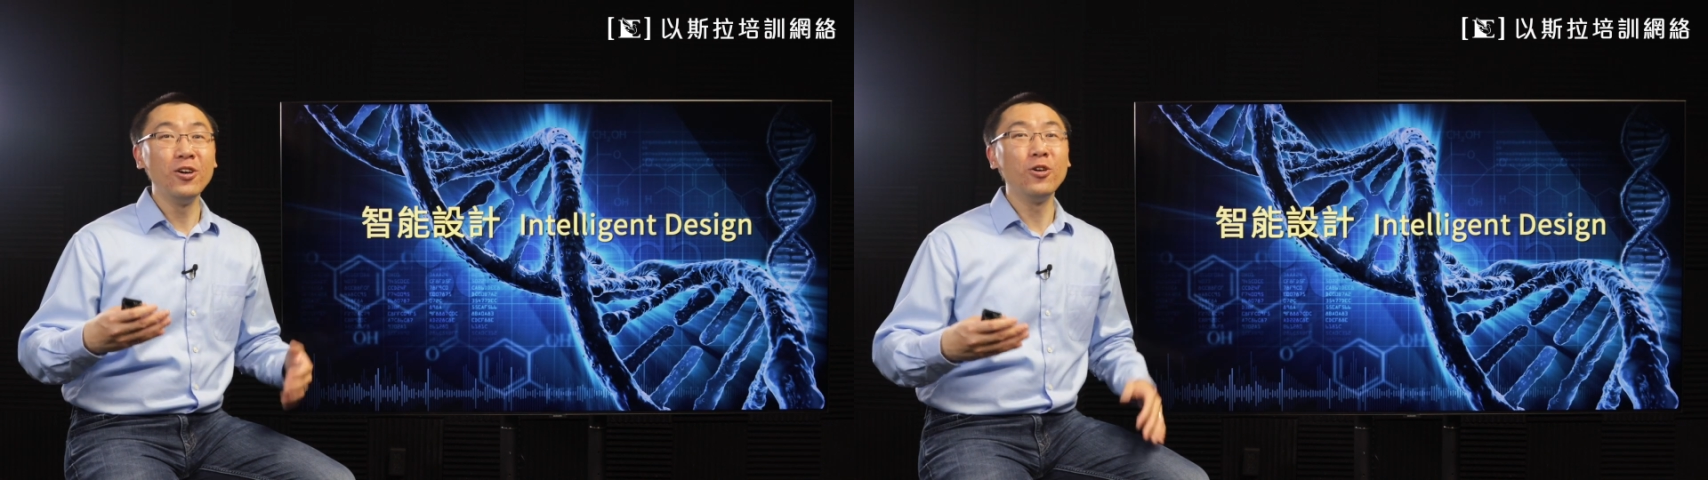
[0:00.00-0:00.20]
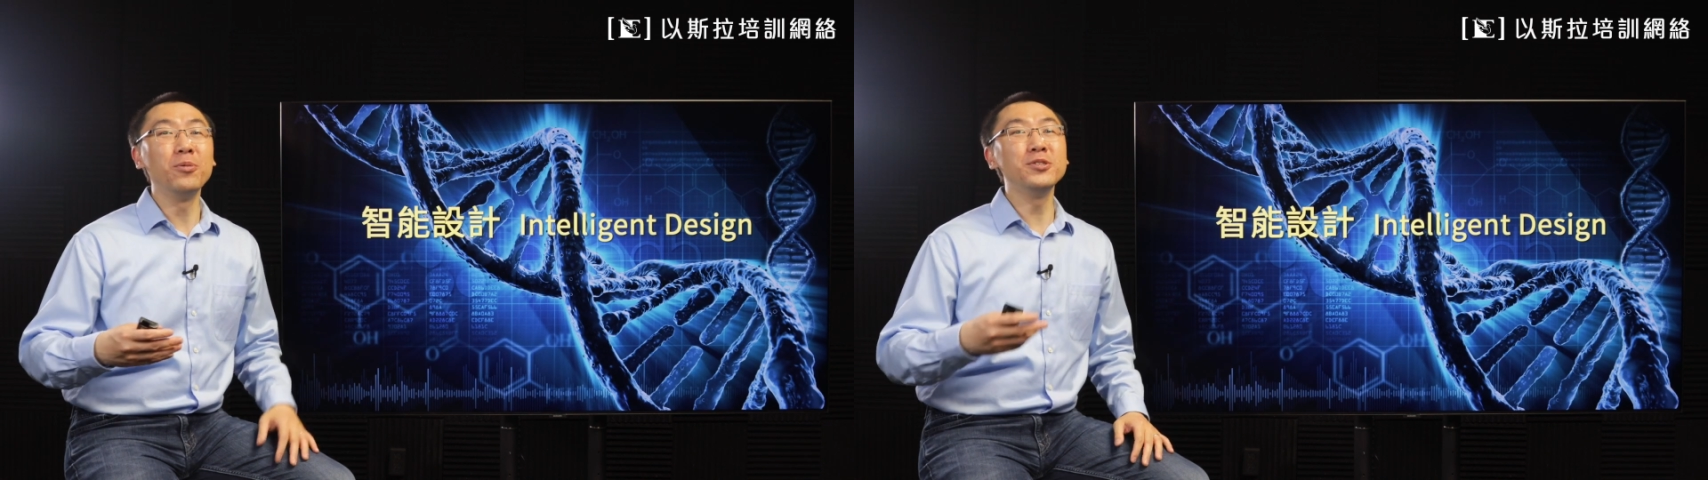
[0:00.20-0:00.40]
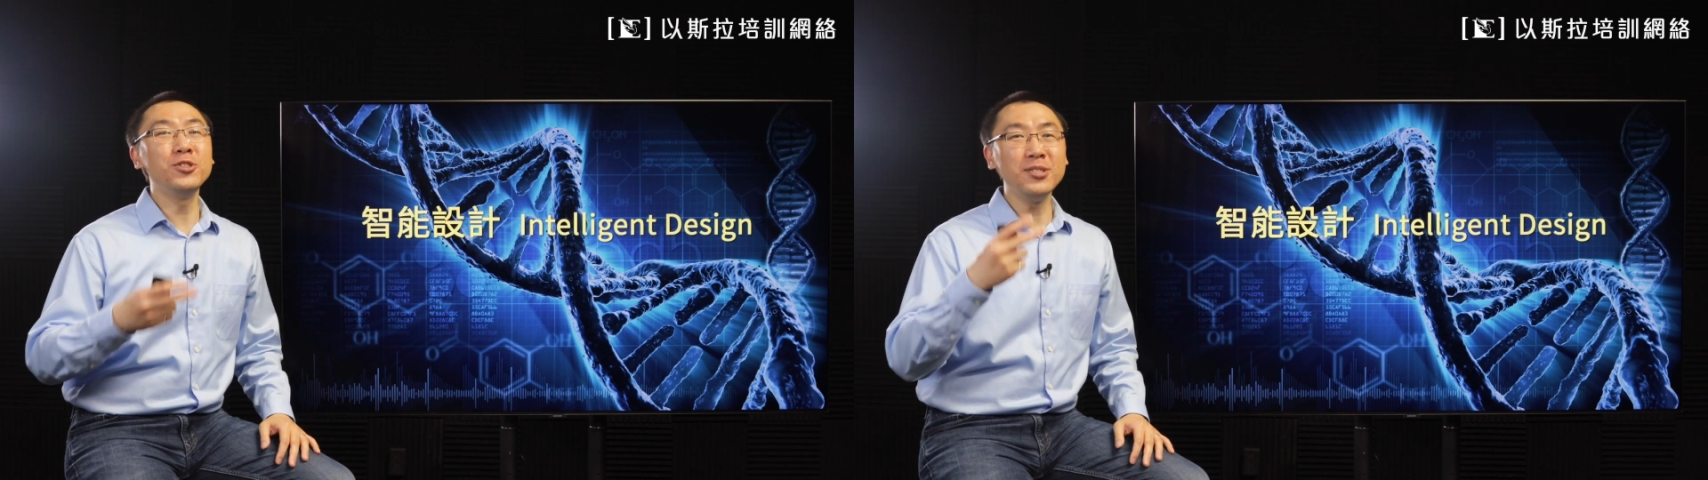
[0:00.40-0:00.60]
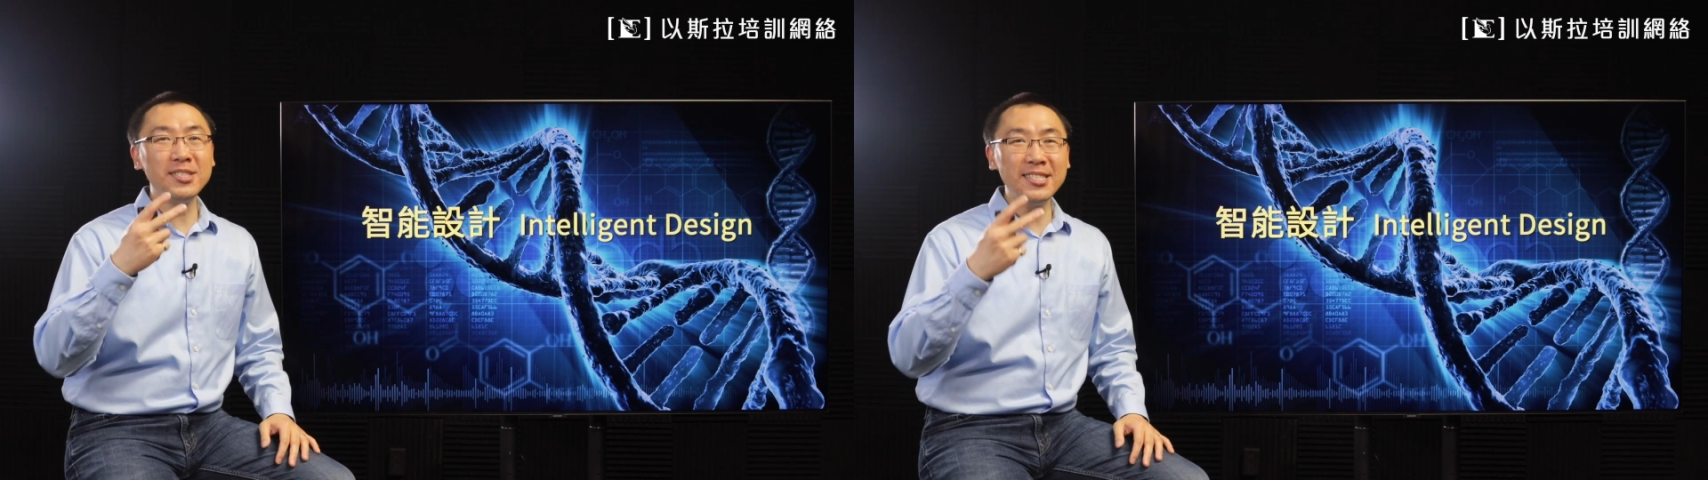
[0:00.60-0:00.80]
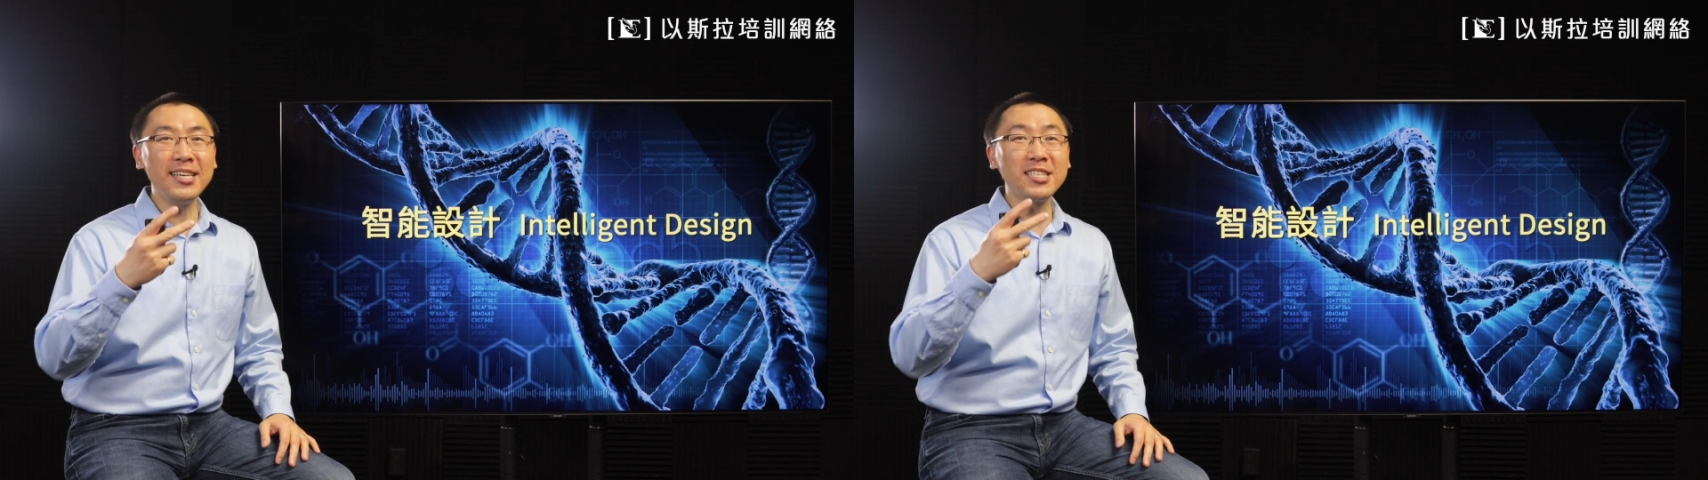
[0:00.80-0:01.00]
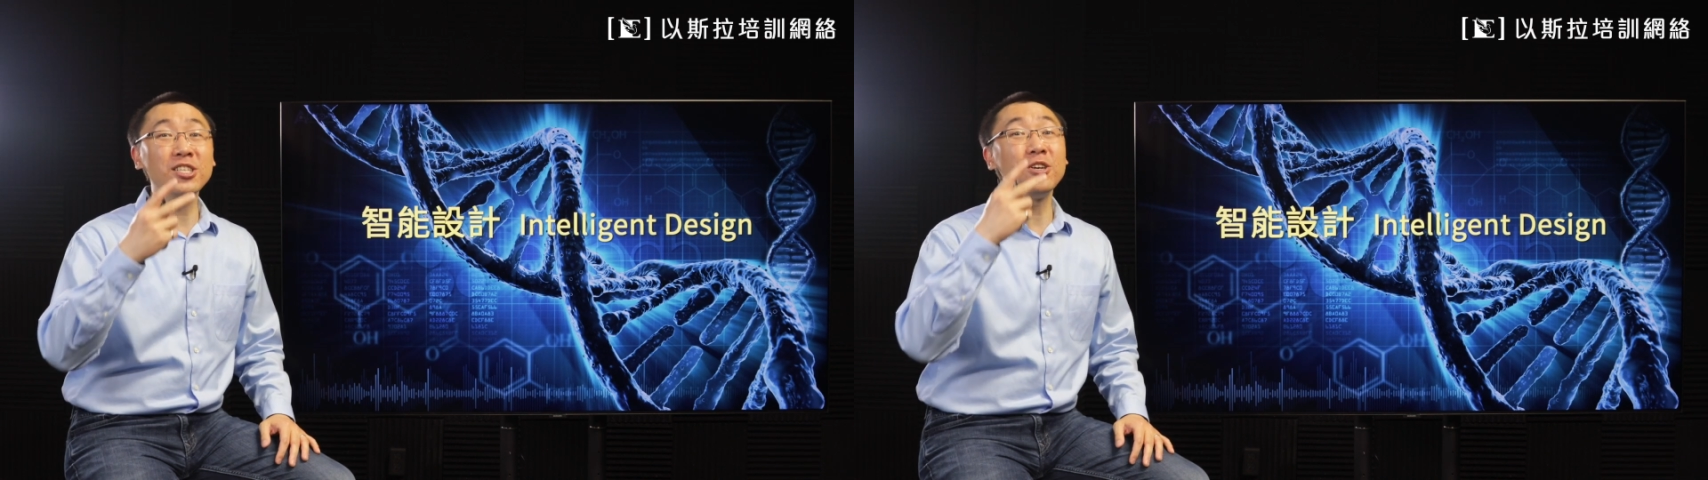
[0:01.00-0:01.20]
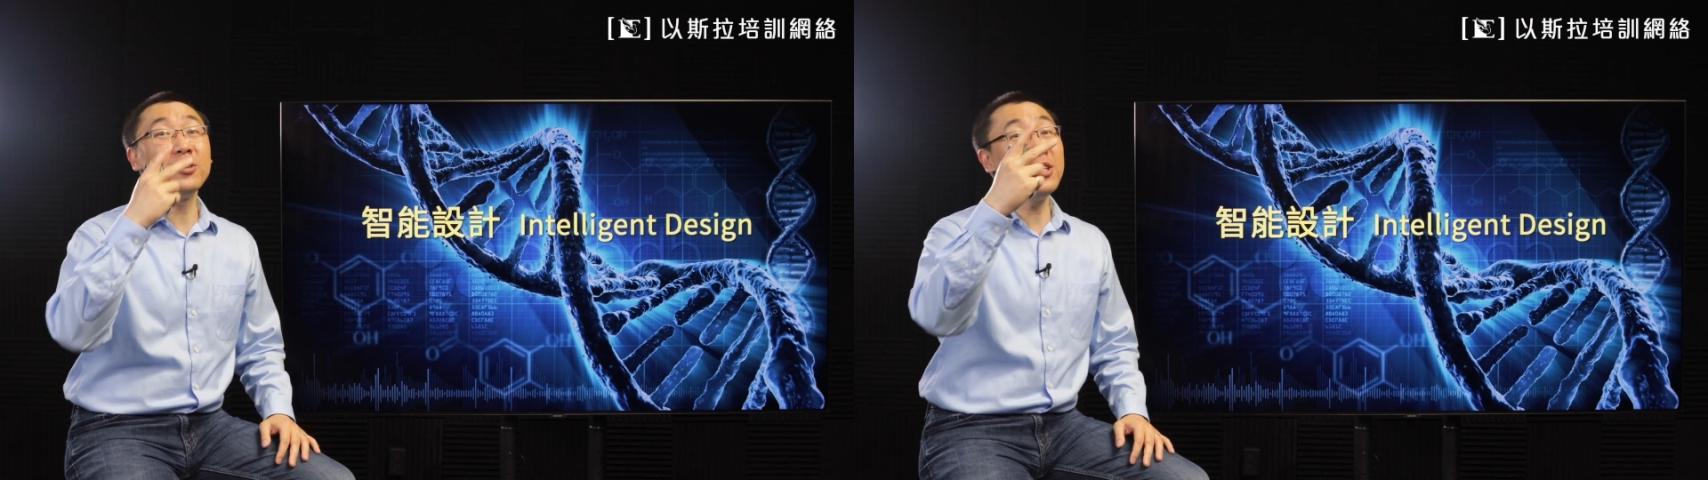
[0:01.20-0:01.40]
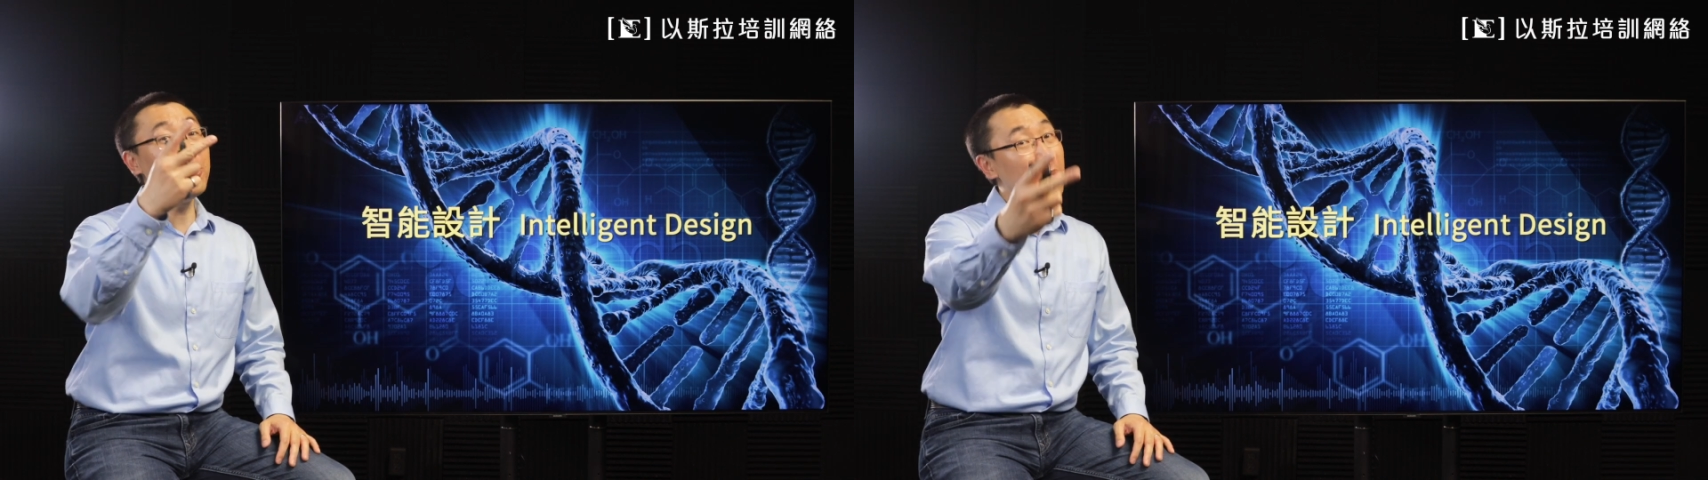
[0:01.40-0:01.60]
我们去接
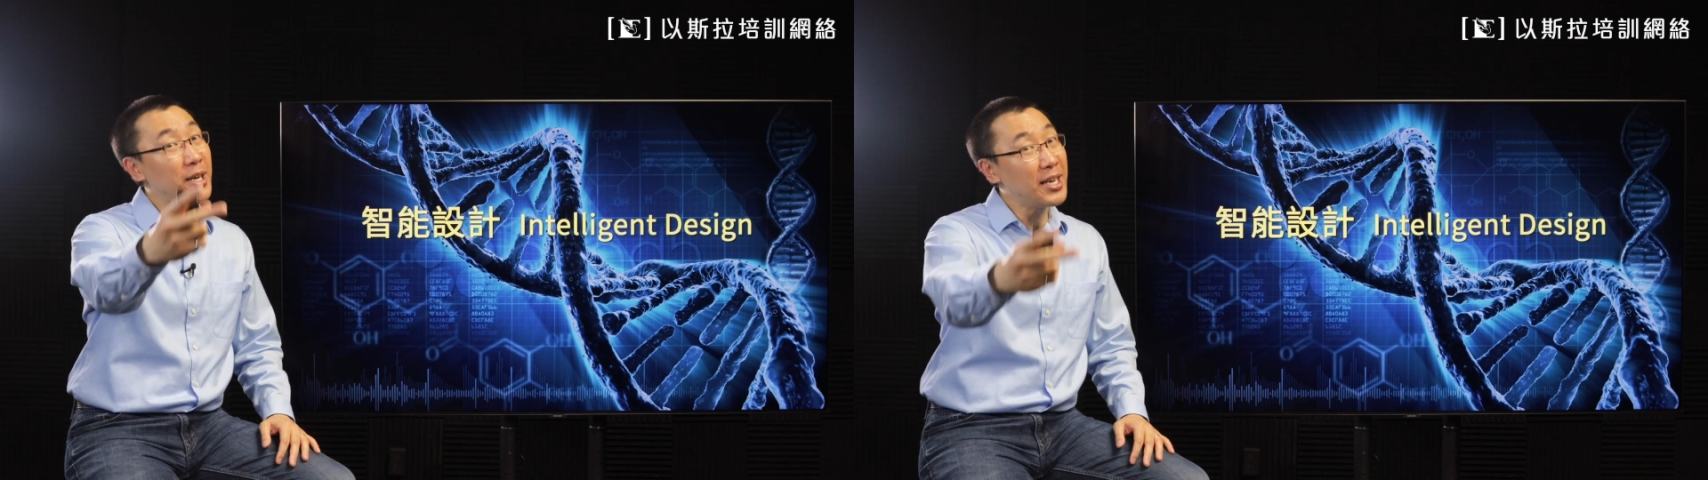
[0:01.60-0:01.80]
收一位